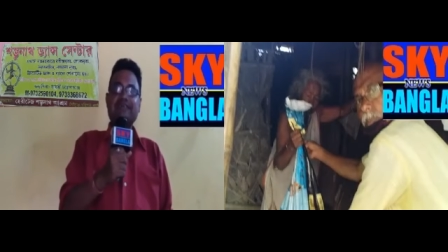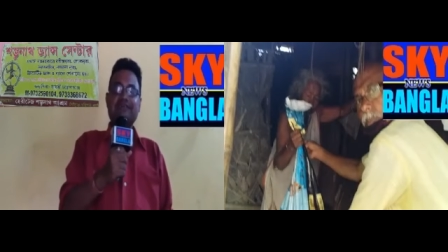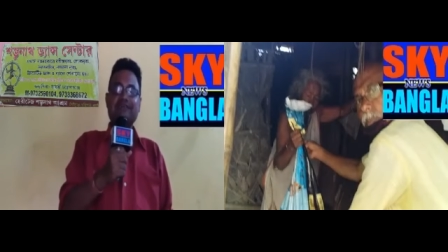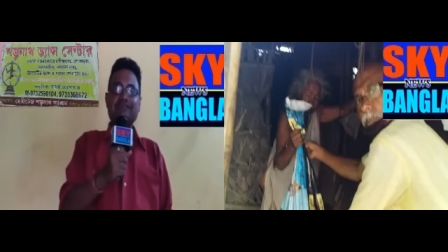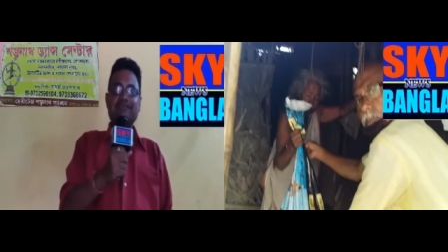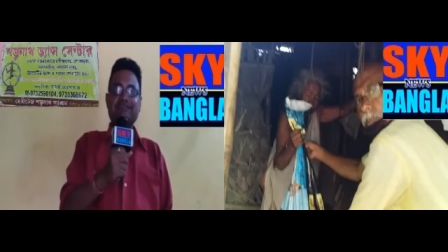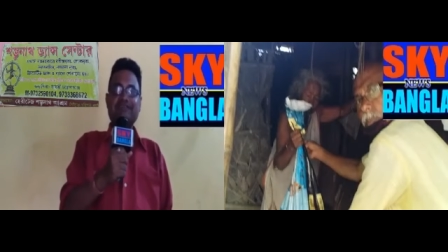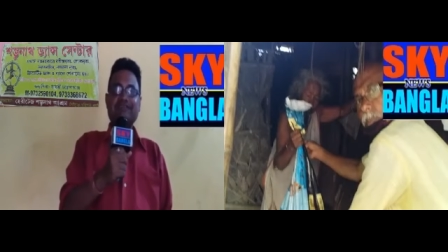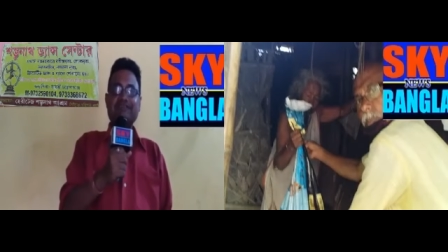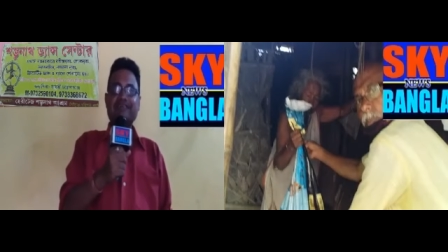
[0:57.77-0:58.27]

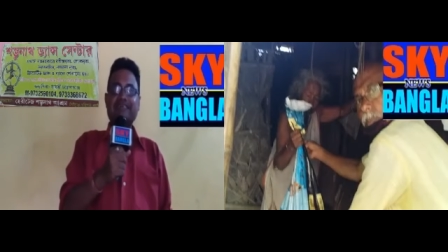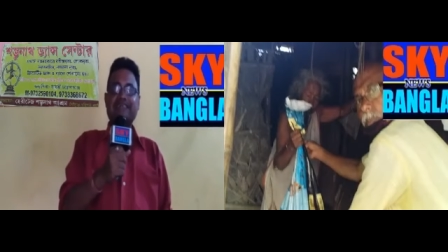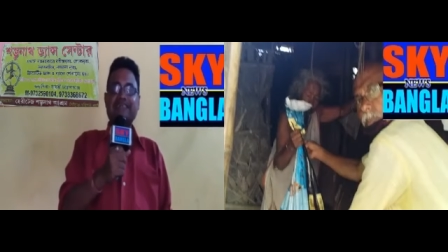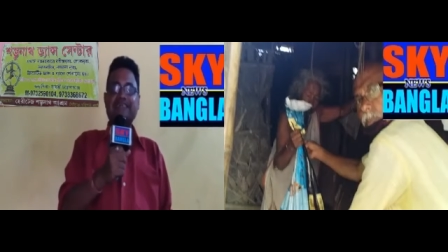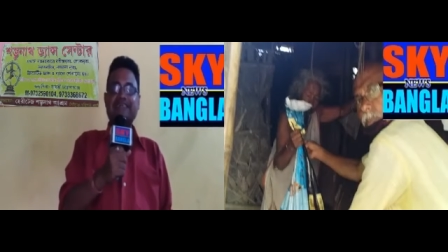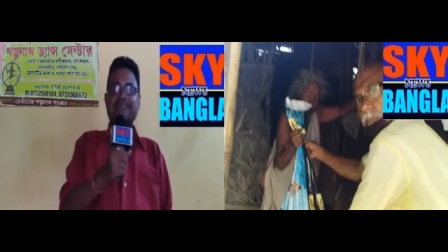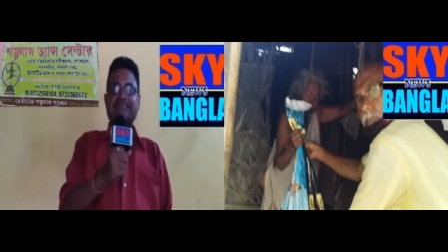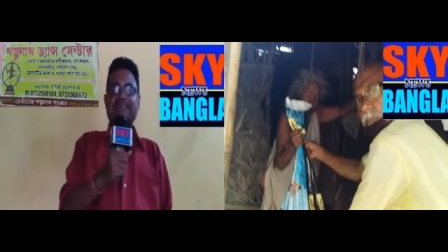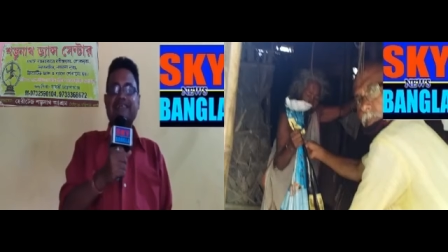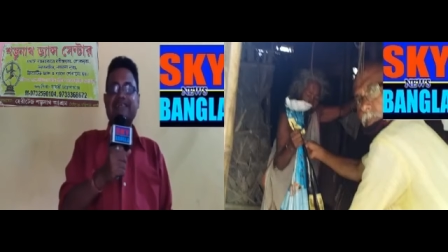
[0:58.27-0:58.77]
গুপ্তিপাড়া
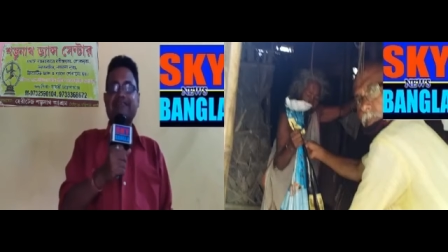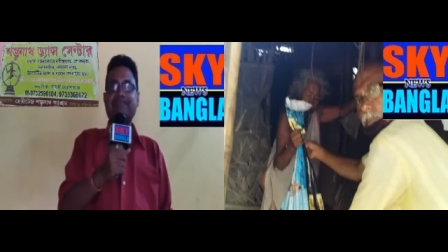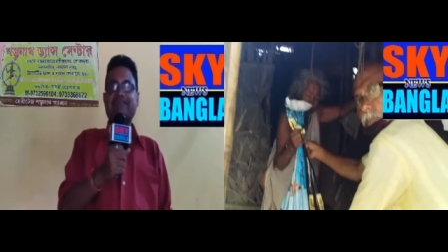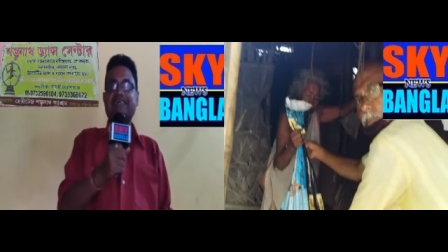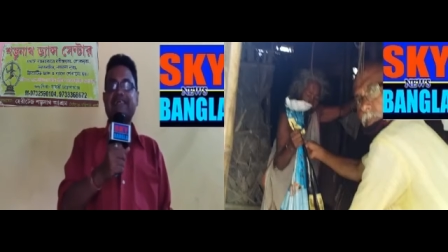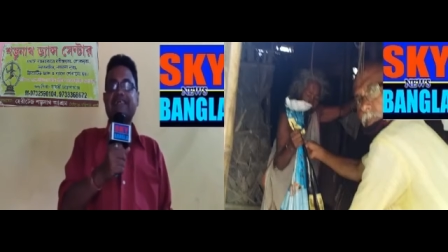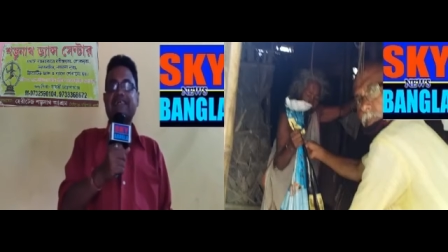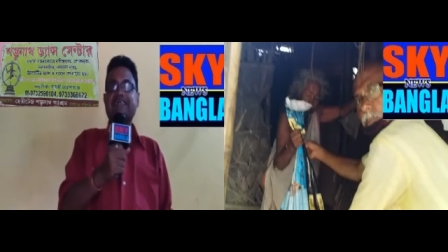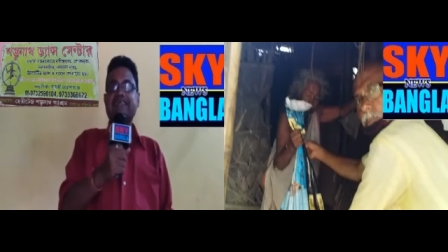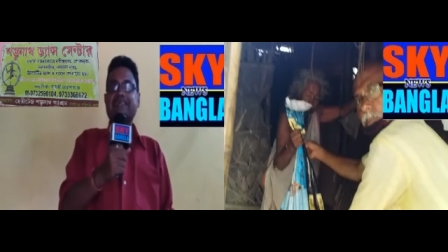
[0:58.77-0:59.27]

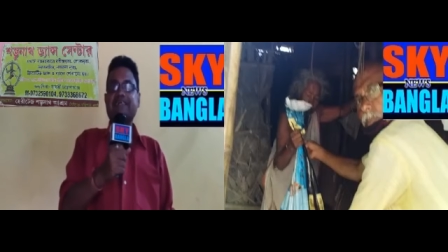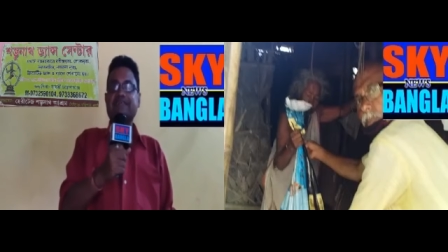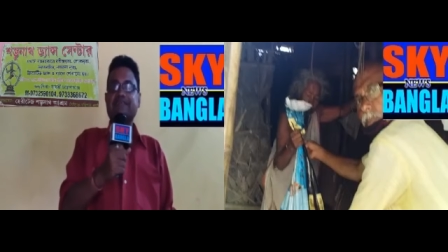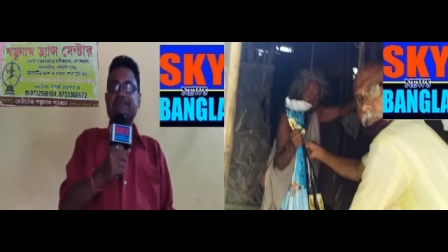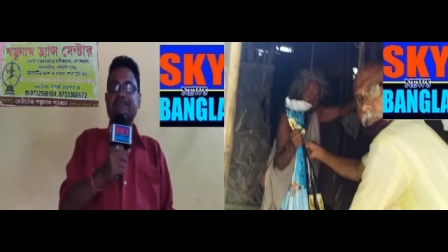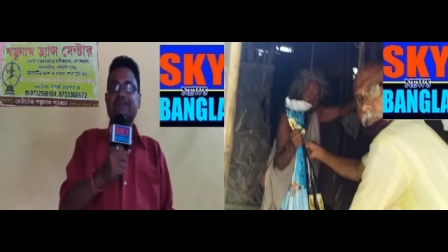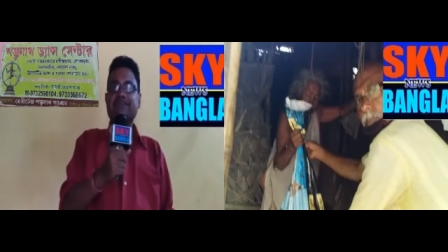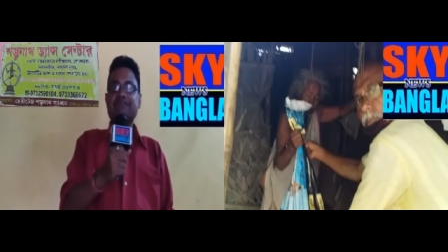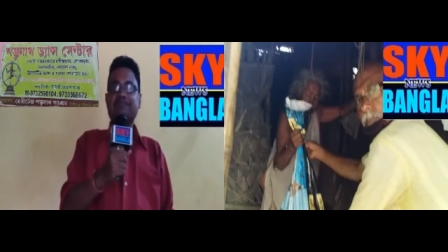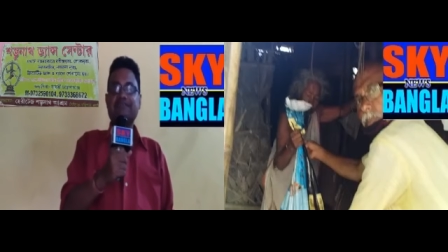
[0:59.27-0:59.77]
টেঙ্গিপাড়ার
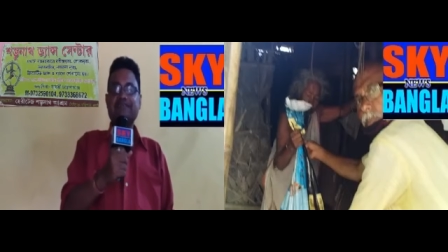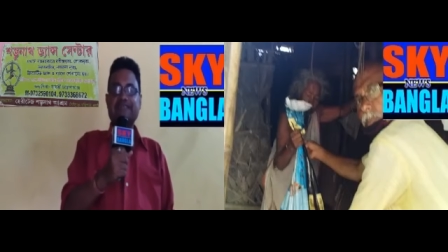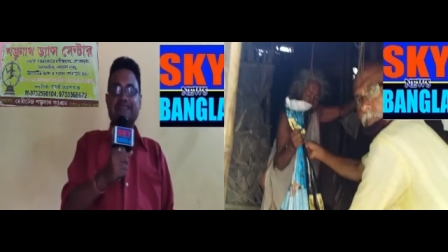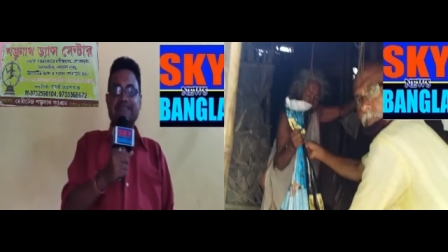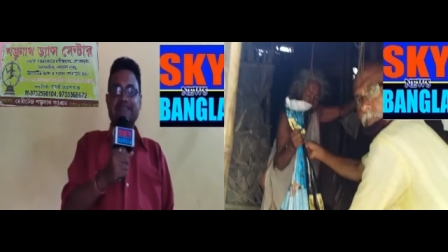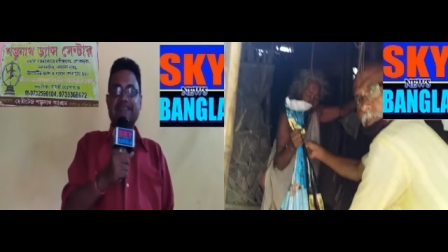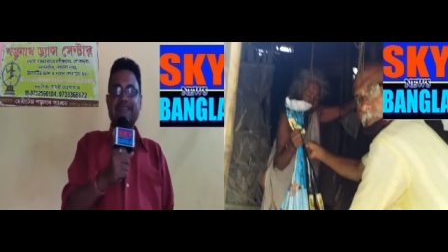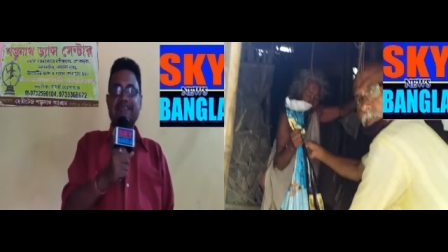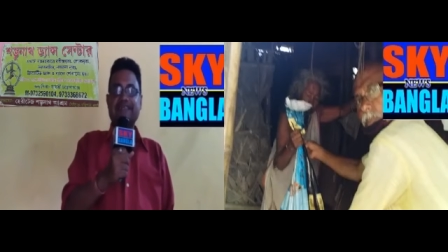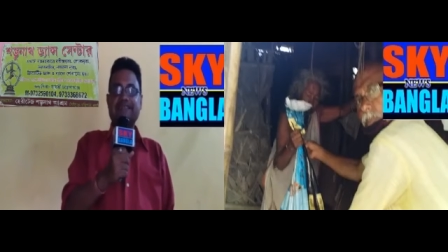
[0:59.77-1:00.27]

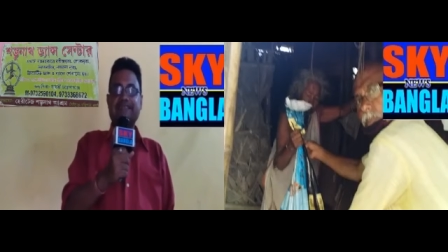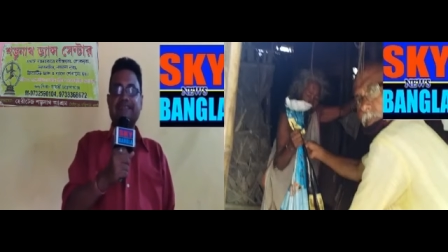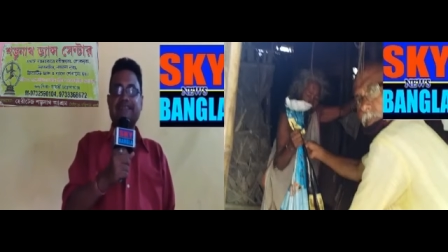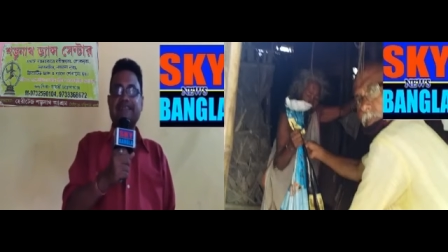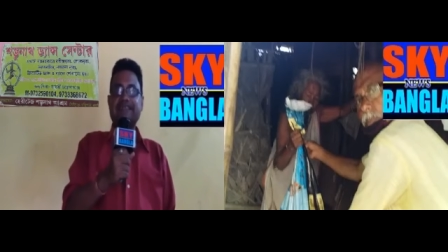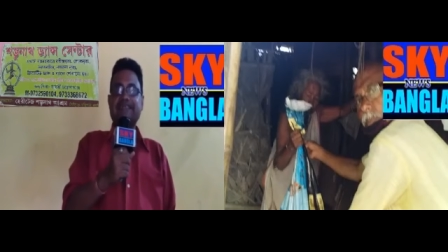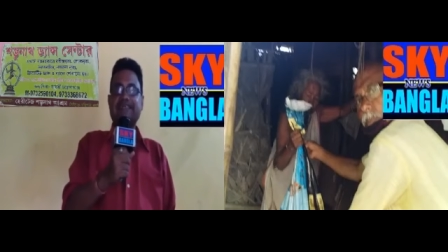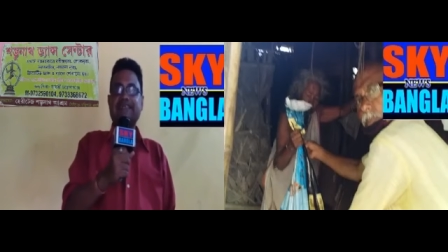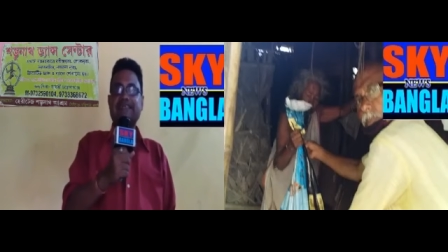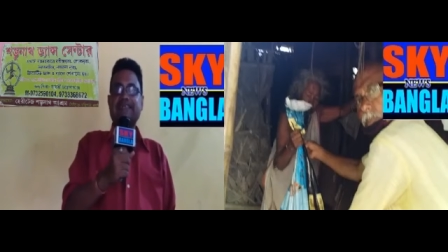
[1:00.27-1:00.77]
শম্ভুনাথ ড্যান্স
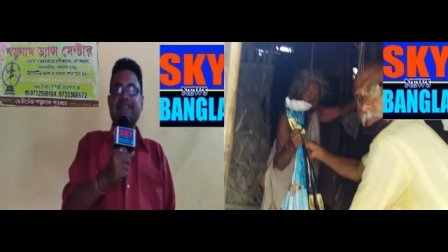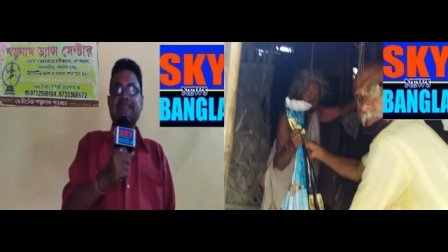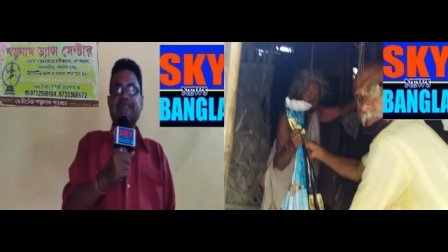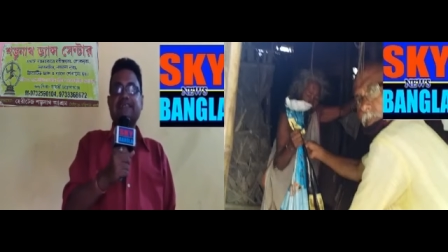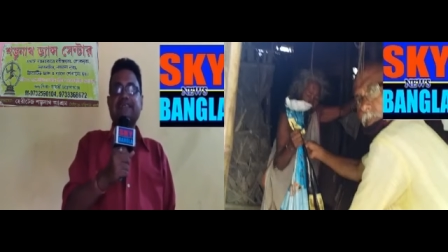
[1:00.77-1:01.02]
সেন্টারে